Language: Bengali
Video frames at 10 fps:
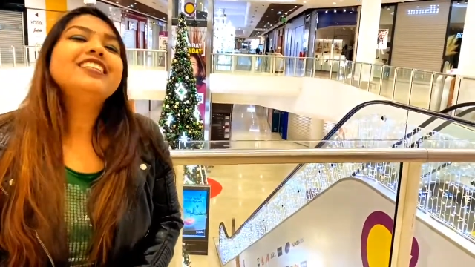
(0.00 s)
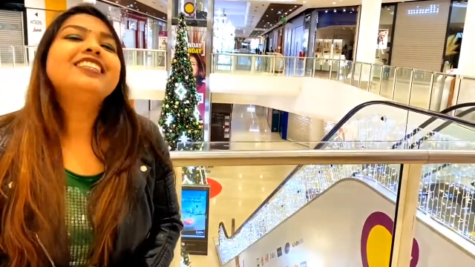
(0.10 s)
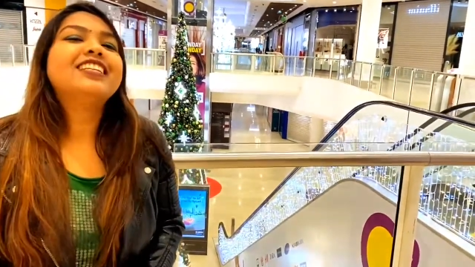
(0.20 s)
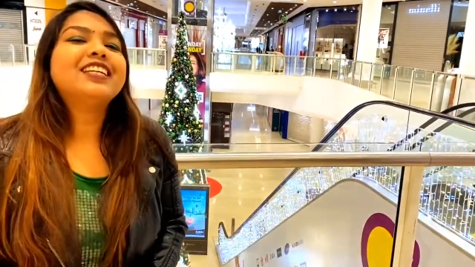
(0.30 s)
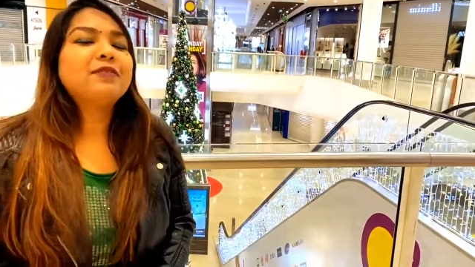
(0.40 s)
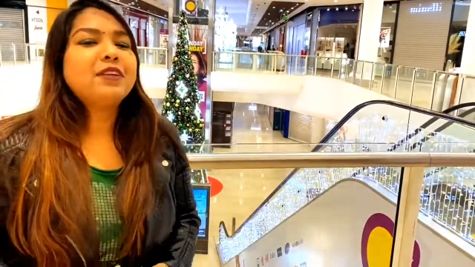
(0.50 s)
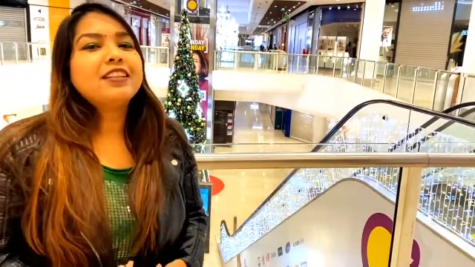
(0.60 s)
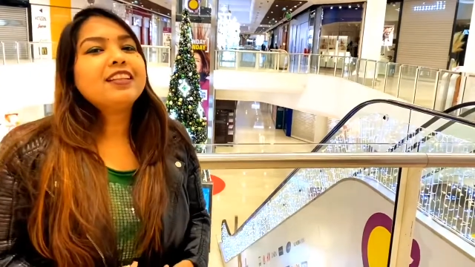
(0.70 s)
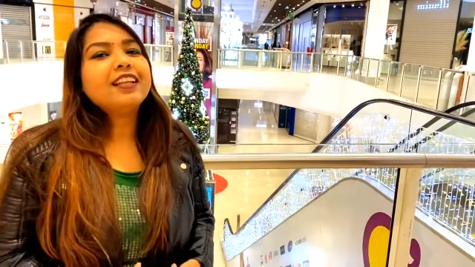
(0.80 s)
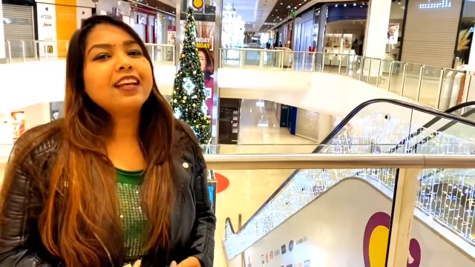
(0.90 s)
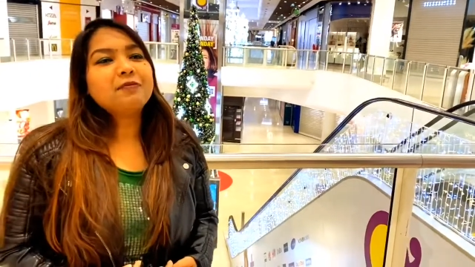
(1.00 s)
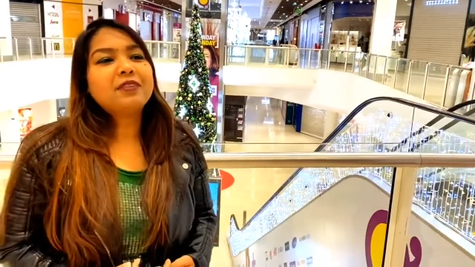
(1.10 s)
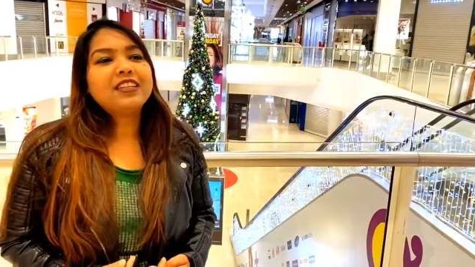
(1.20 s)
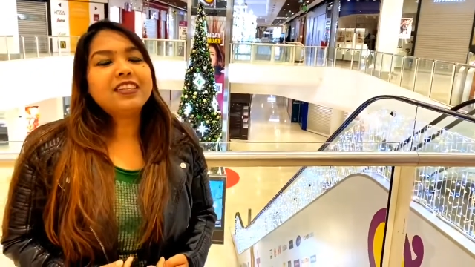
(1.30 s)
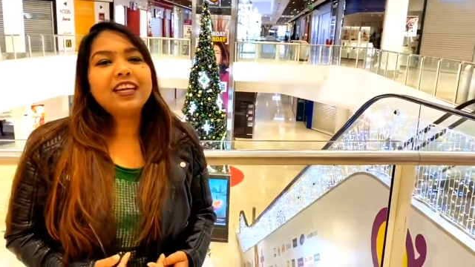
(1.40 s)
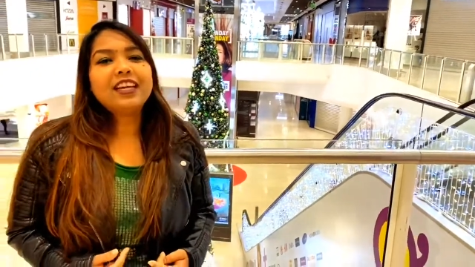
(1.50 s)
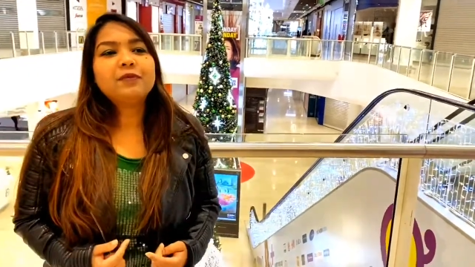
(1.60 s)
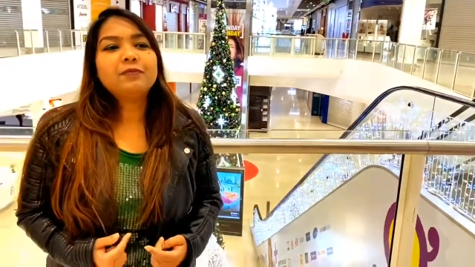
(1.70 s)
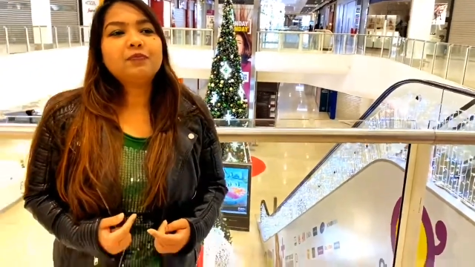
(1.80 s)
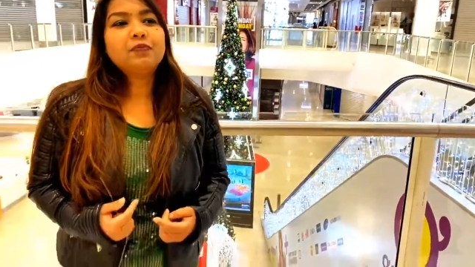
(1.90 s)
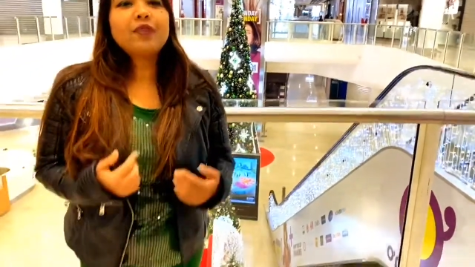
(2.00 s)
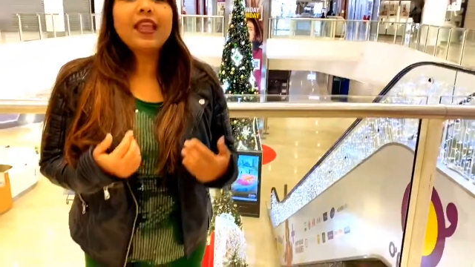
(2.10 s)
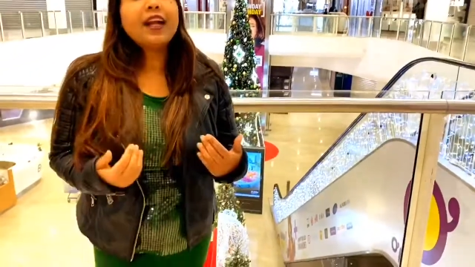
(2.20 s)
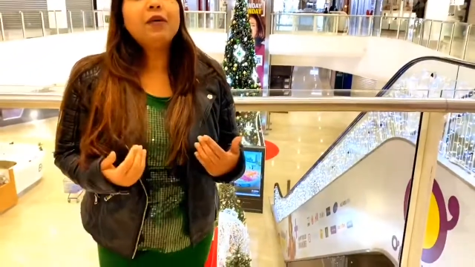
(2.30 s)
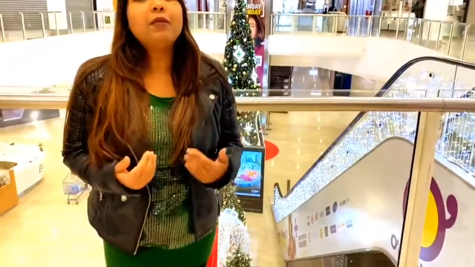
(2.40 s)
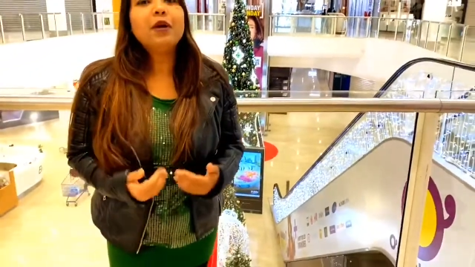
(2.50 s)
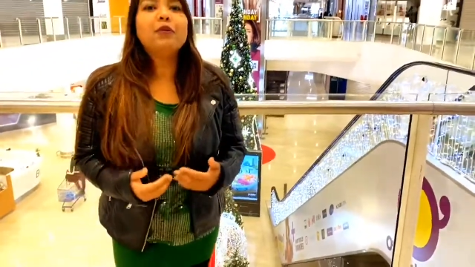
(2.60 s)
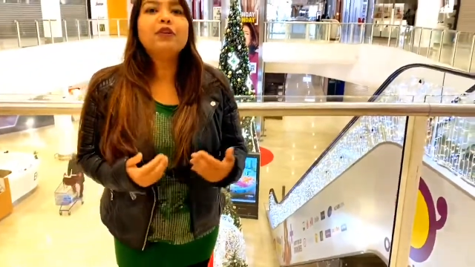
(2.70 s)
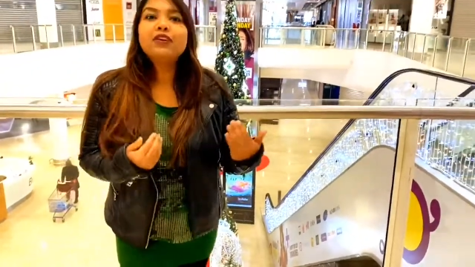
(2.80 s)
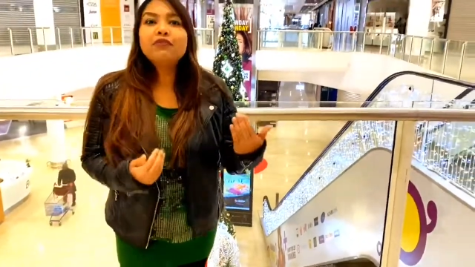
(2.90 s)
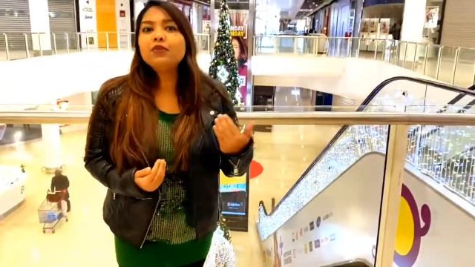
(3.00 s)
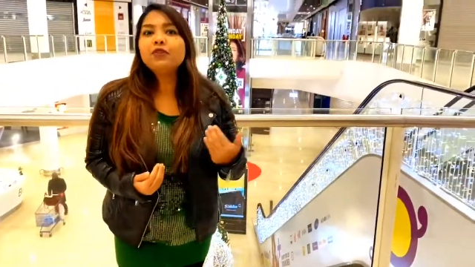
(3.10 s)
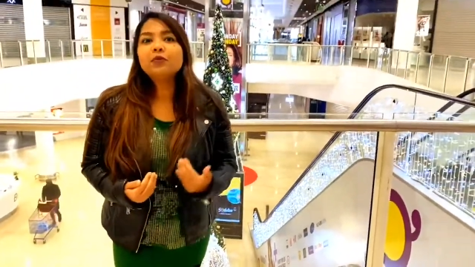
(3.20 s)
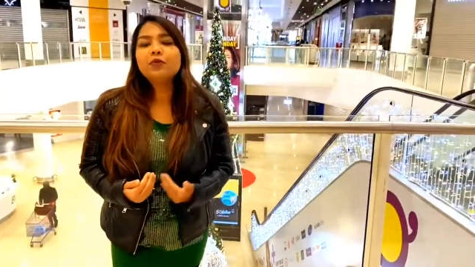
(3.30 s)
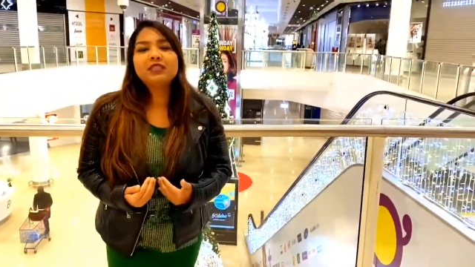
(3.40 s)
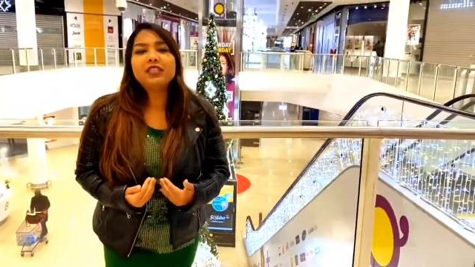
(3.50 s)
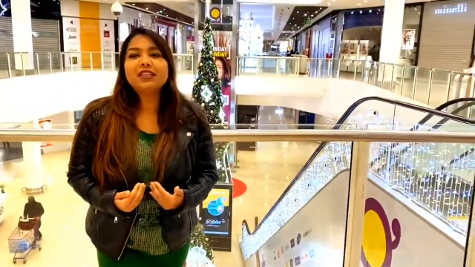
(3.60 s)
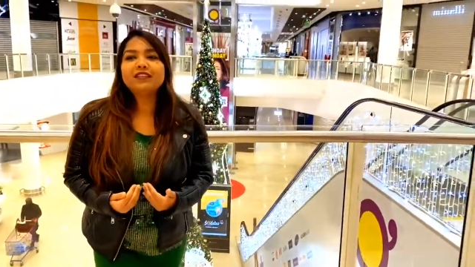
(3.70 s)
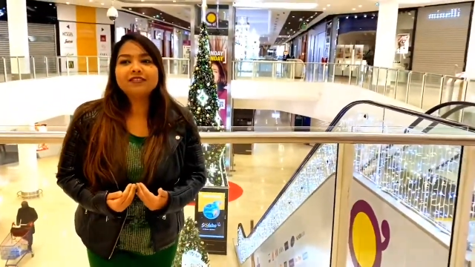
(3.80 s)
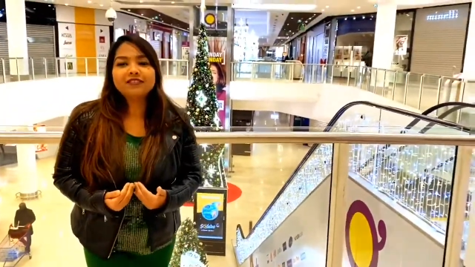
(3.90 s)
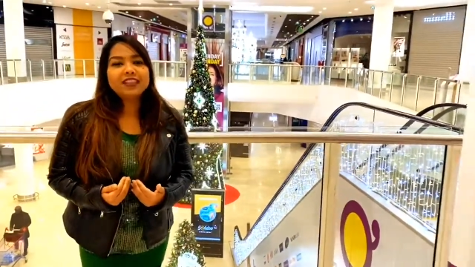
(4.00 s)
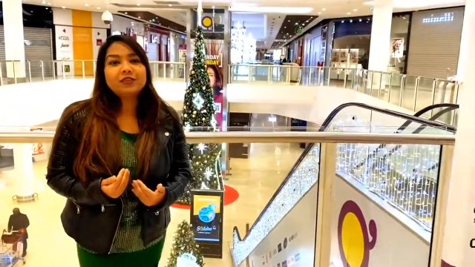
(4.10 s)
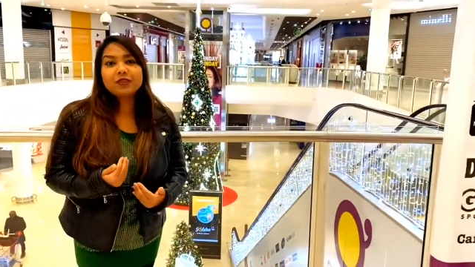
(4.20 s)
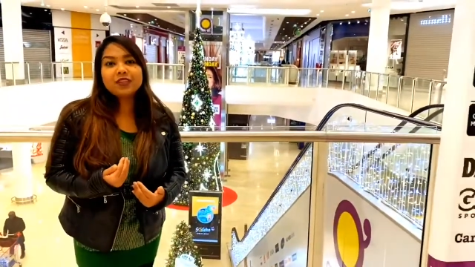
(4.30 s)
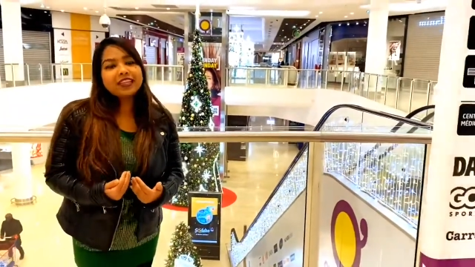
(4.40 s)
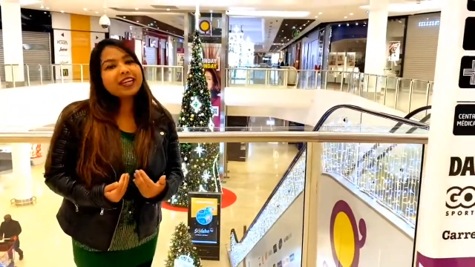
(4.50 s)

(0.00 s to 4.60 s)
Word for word: সেটা আমি আপনাদেরকে দেখাবো আমি রিভিউ দিব যে রেস্টুরেন্টের